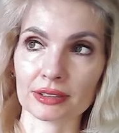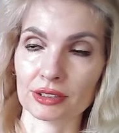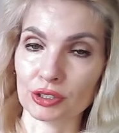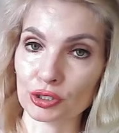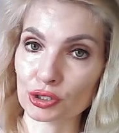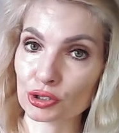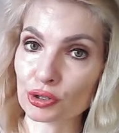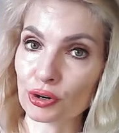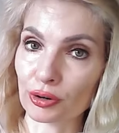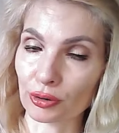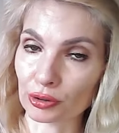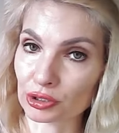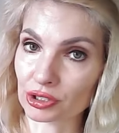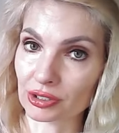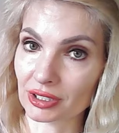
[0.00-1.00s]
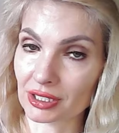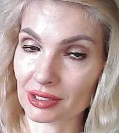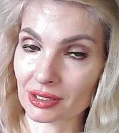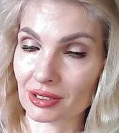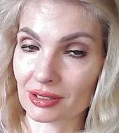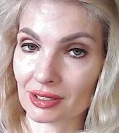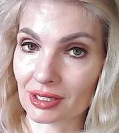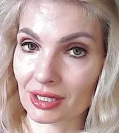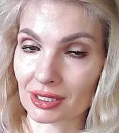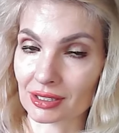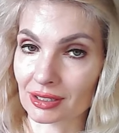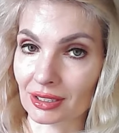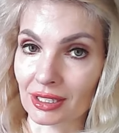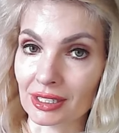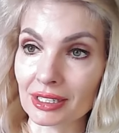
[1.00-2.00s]
Еще очень есть
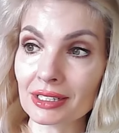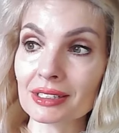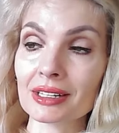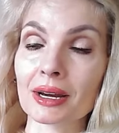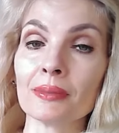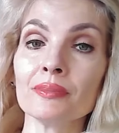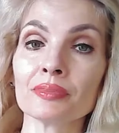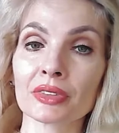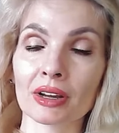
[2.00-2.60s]
интересная линия.